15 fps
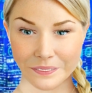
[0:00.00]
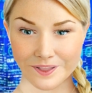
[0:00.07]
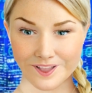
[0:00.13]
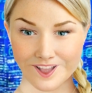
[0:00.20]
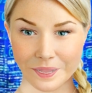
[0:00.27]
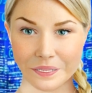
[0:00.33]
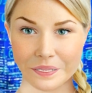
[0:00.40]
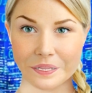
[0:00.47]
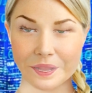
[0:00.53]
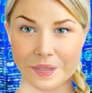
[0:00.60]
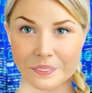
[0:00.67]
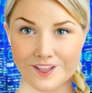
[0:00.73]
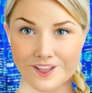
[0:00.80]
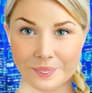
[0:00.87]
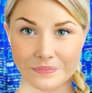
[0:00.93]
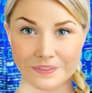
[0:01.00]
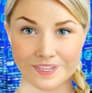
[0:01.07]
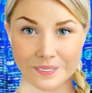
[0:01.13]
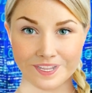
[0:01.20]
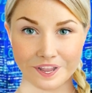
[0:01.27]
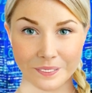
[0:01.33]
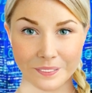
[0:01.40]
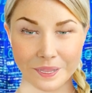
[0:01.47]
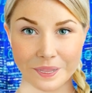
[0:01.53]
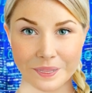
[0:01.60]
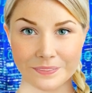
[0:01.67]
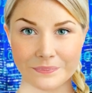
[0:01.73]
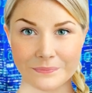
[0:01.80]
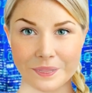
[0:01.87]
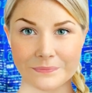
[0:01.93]
Bagaimana hasil
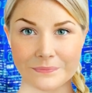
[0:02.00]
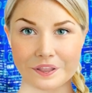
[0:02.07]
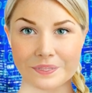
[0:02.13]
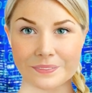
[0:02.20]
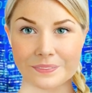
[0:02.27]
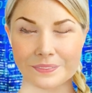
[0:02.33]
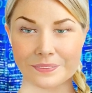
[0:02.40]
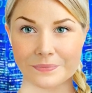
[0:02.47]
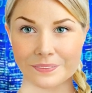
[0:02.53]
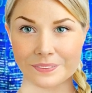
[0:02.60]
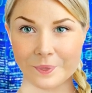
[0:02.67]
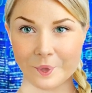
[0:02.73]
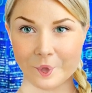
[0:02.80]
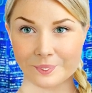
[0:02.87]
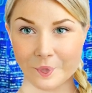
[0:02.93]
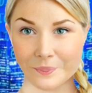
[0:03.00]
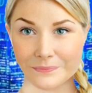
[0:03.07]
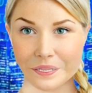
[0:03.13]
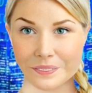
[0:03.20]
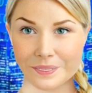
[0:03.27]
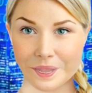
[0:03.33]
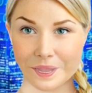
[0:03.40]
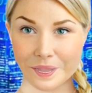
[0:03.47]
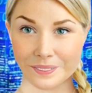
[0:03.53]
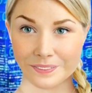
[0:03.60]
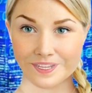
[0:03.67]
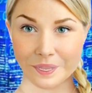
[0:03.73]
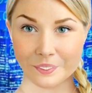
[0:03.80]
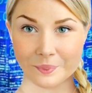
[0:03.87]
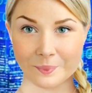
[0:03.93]
videonya? Bagus, selamat
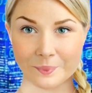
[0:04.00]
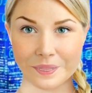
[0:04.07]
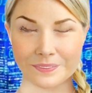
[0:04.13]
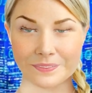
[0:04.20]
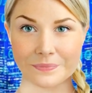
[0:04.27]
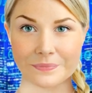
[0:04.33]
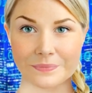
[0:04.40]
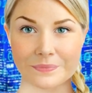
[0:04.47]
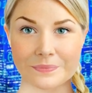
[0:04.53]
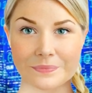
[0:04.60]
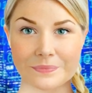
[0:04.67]
berkreasi ya.